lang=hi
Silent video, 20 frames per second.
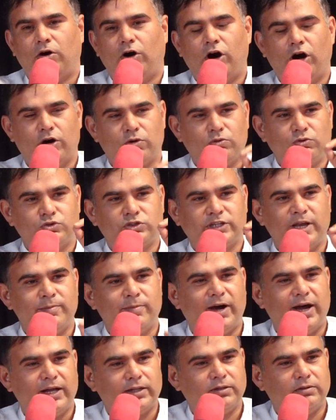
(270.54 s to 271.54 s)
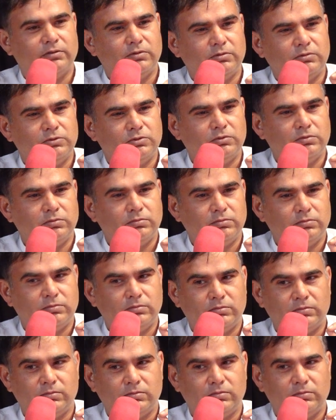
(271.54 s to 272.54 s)
और उसके बाद
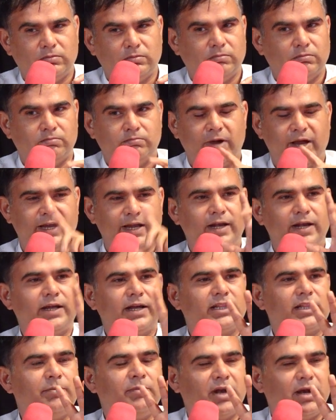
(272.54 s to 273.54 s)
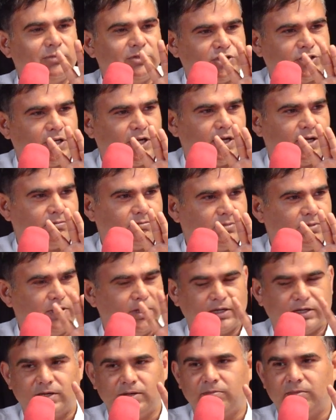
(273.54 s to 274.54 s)
मैं ये नहीं कहता मेरा बच्चा
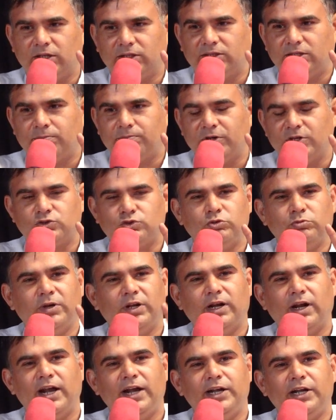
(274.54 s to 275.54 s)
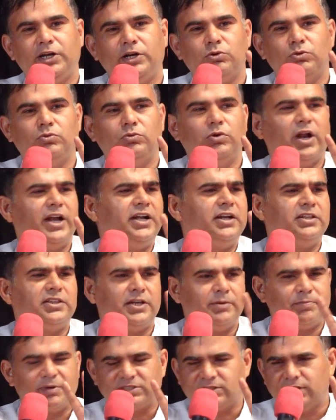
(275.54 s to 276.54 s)
एक मात्र प्लस टू में 92
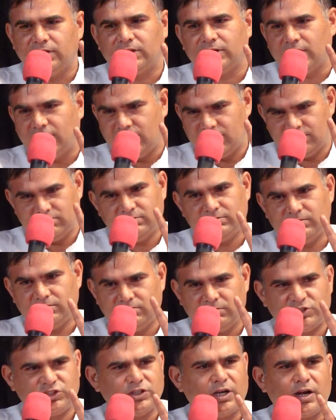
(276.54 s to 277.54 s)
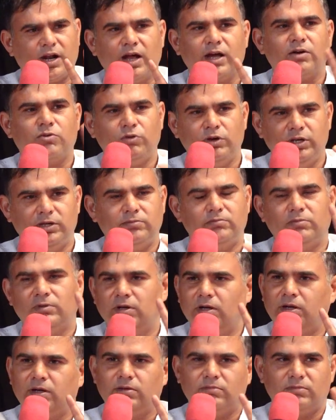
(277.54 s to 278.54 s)
93 परसेंट का बच्चा रहा कोई
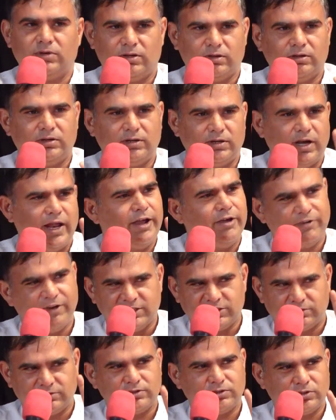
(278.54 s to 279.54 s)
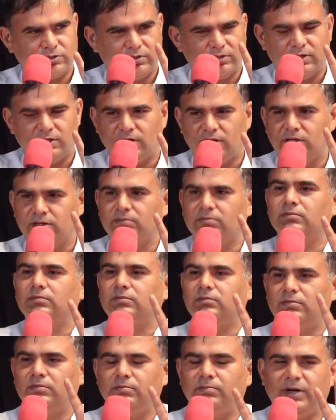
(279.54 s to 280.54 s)
एवरेज
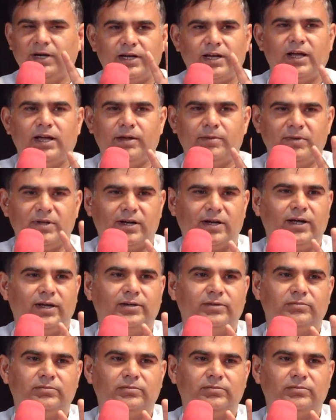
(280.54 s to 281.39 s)
बेटा है मेरा